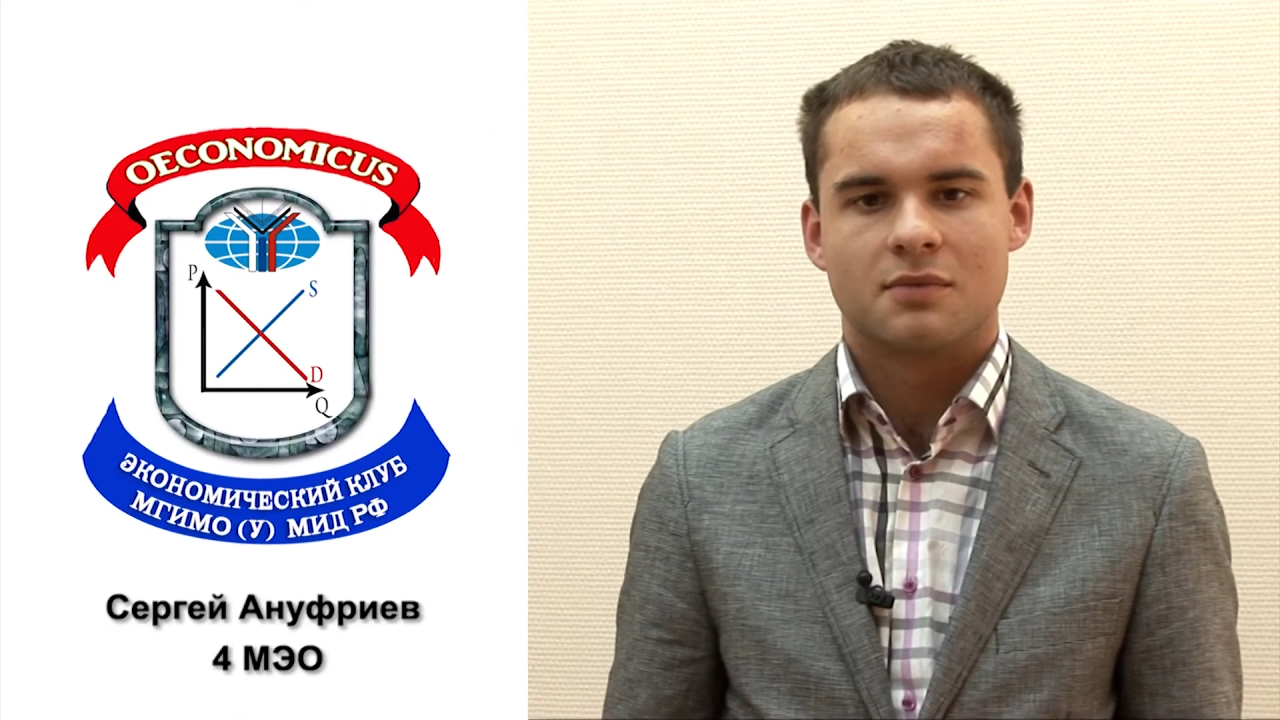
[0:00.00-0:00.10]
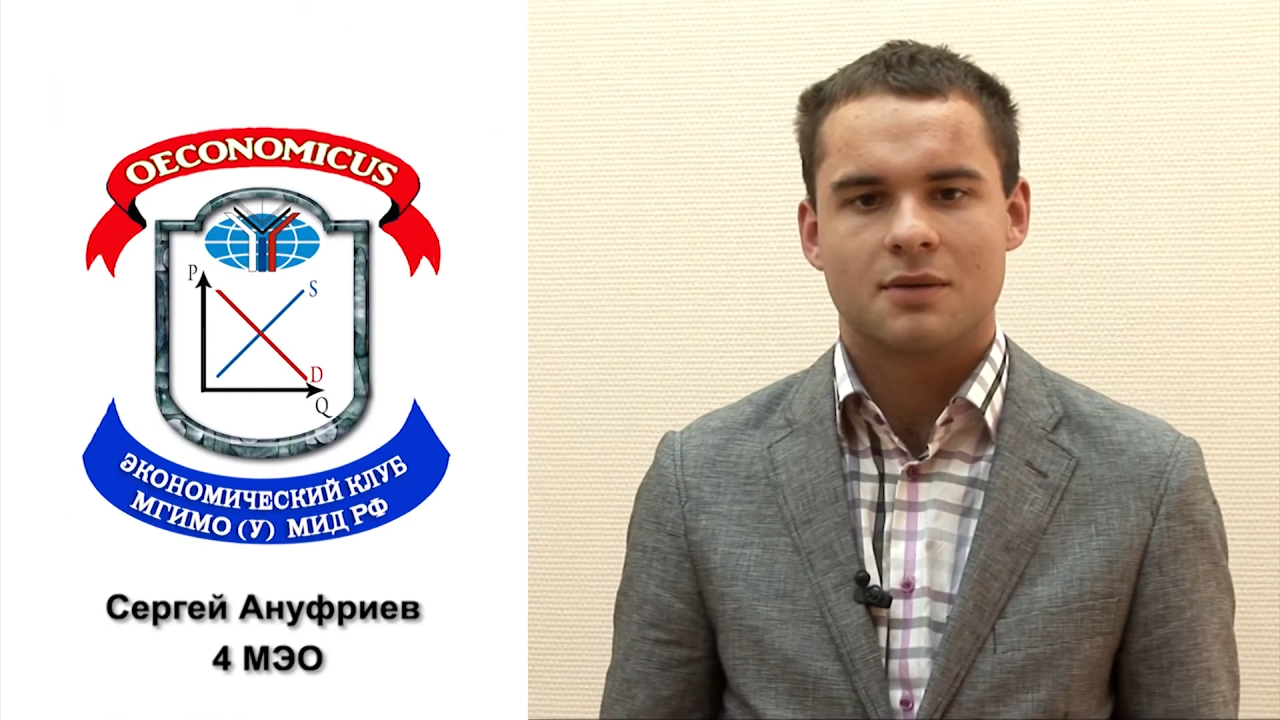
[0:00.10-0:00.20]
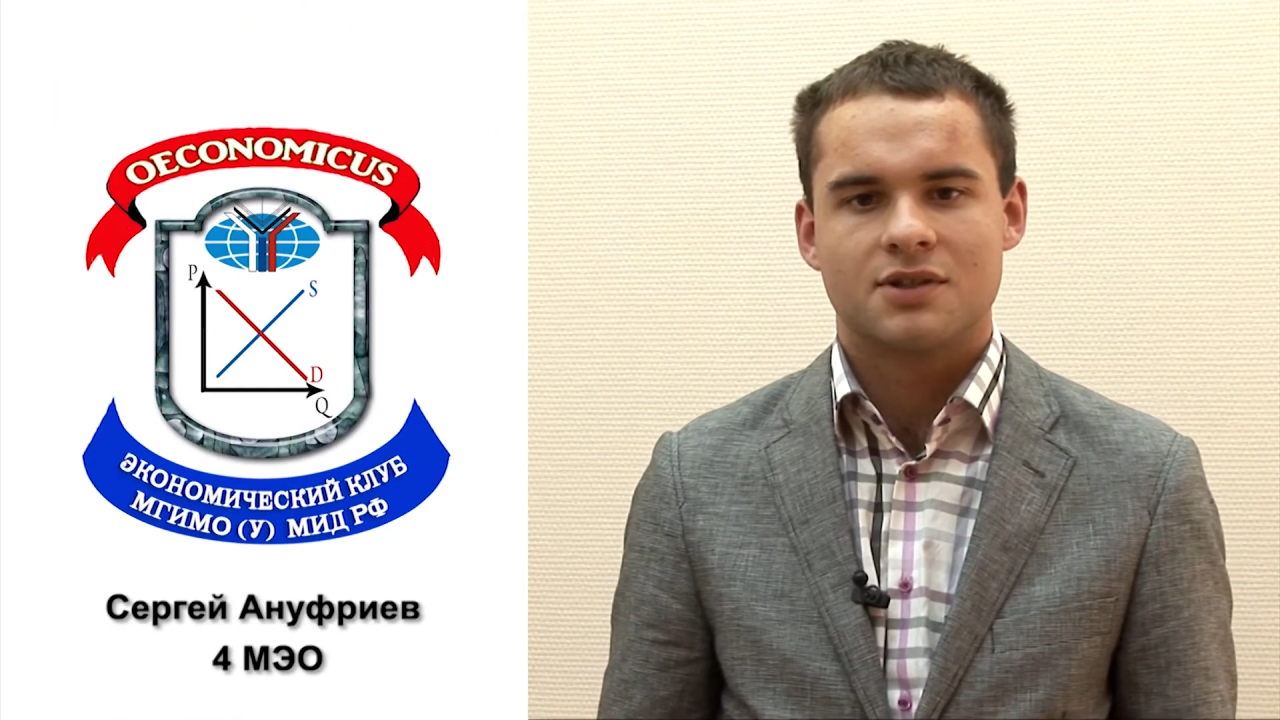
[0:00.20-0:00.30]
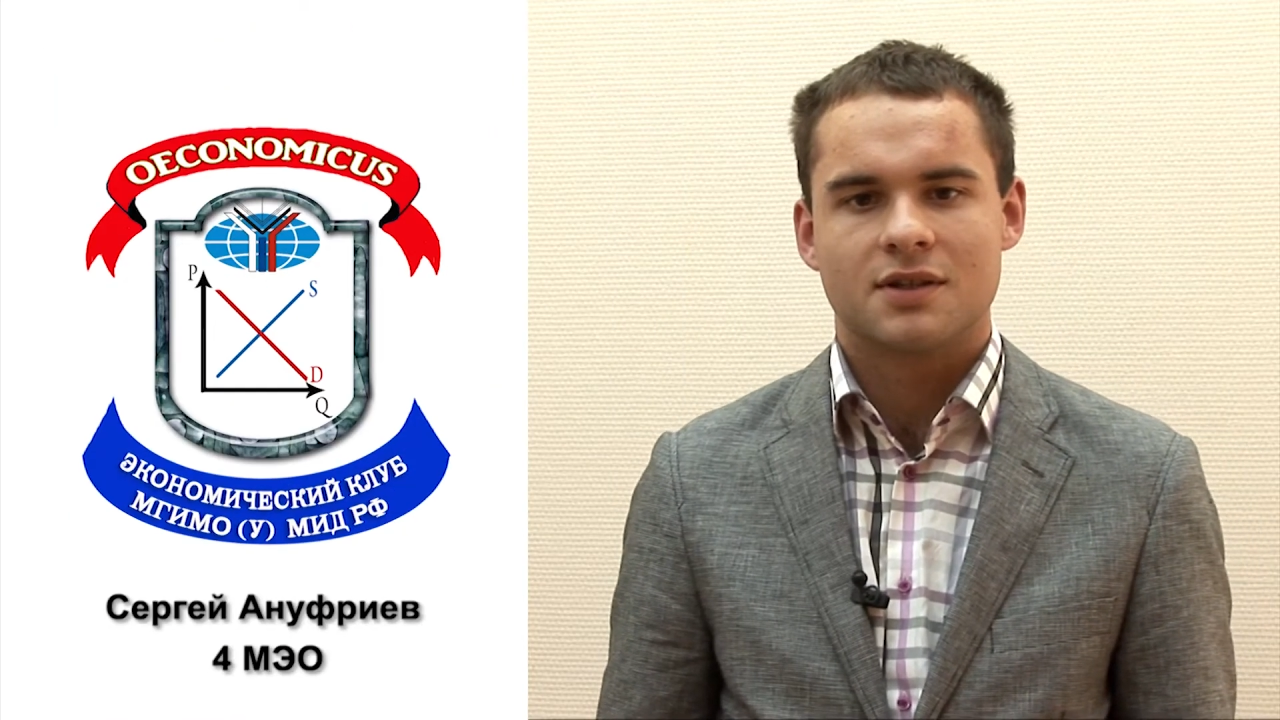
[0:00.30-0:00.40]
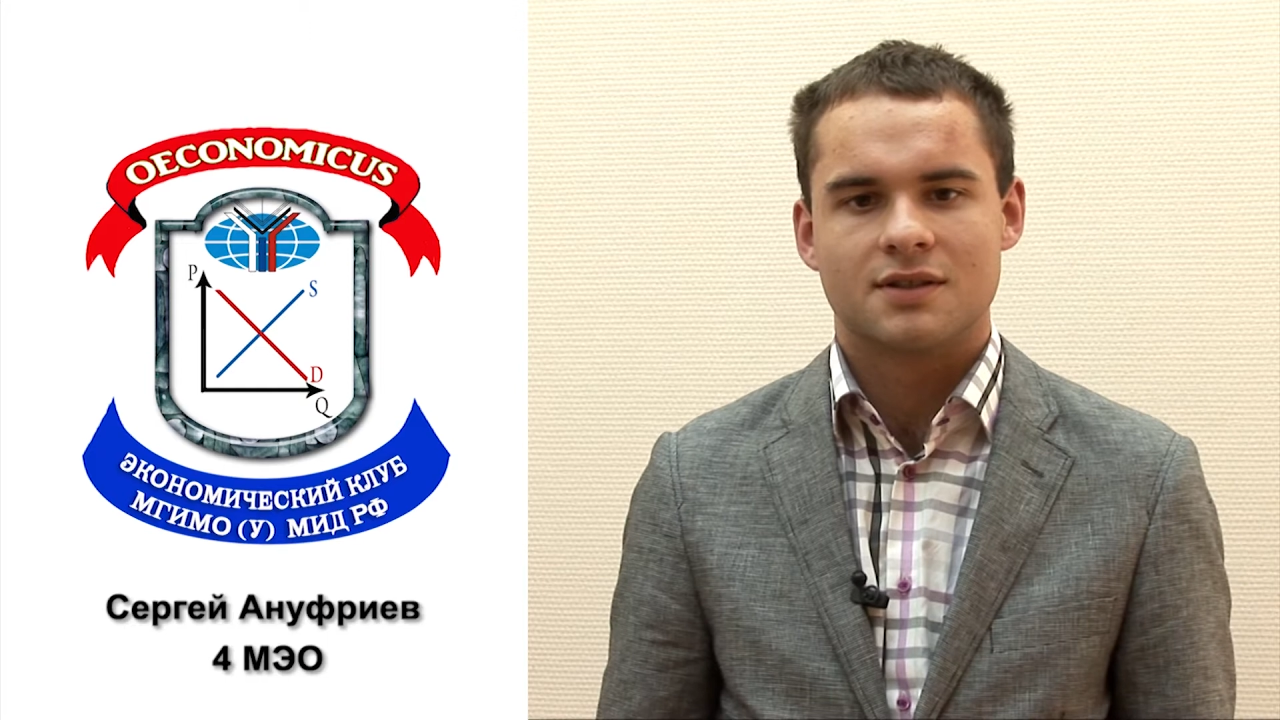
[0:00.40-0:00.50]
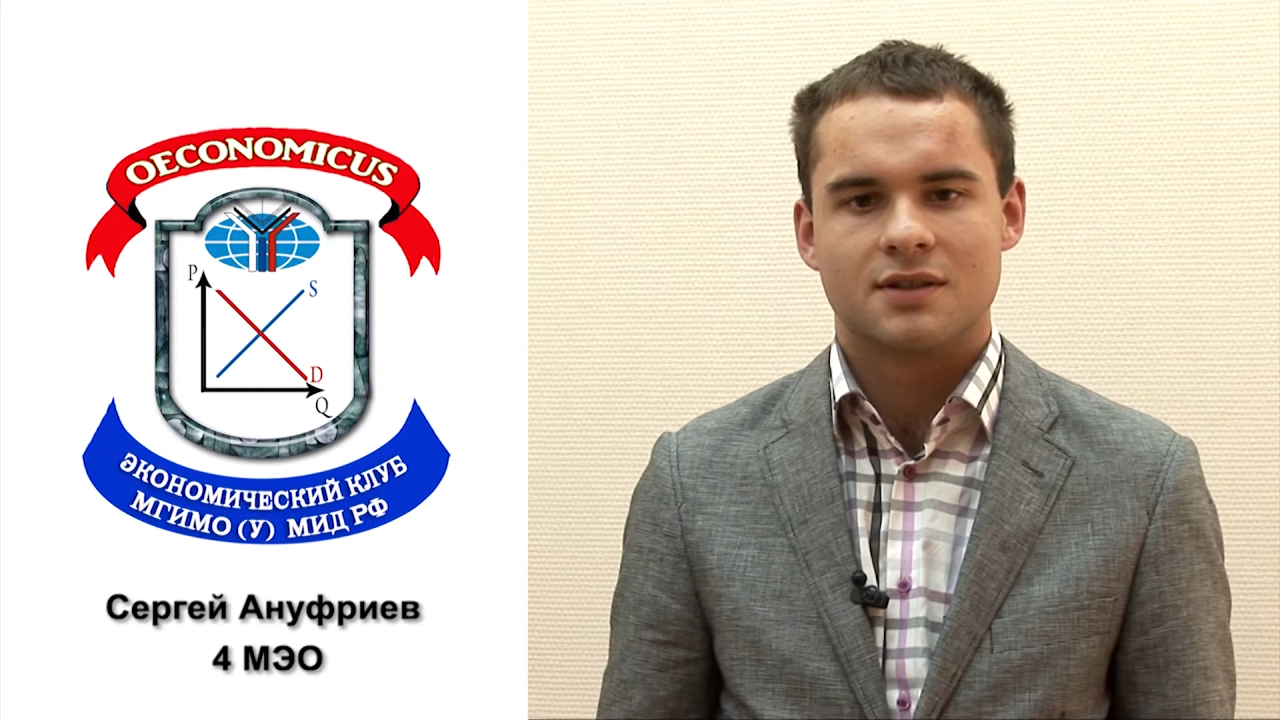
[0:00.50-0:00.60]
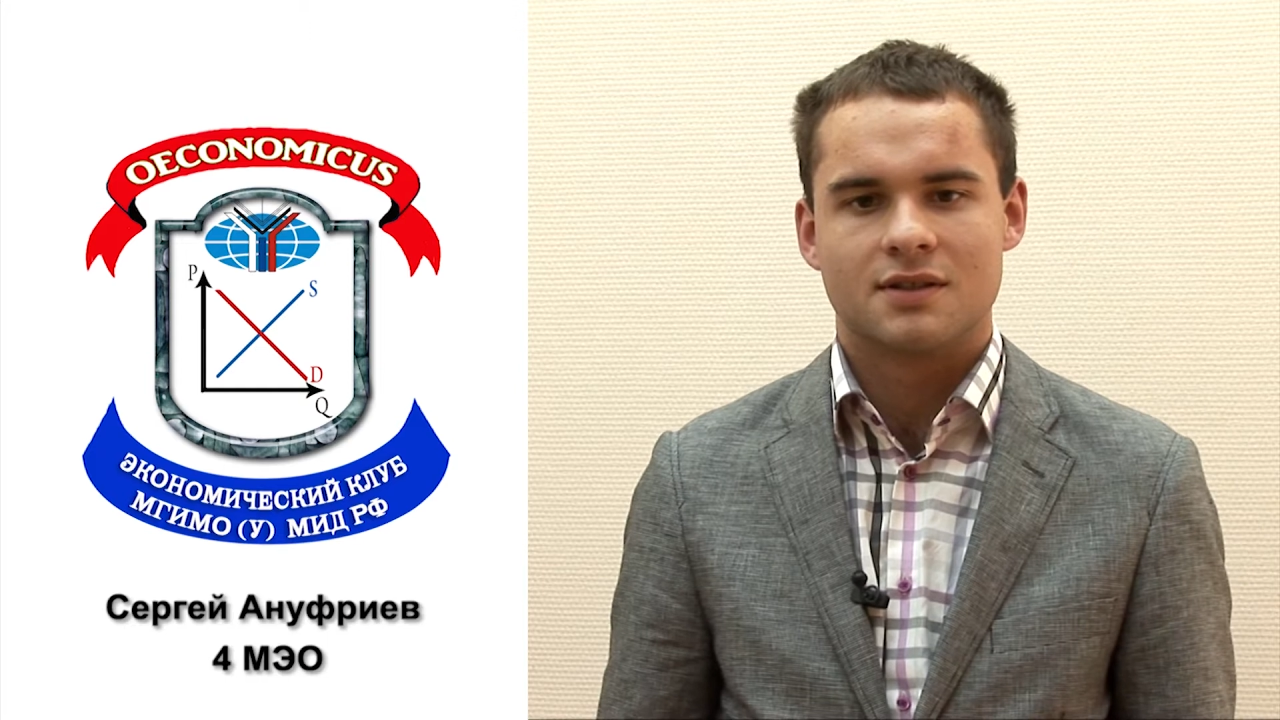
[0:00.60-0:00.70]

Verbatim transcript: пообщаться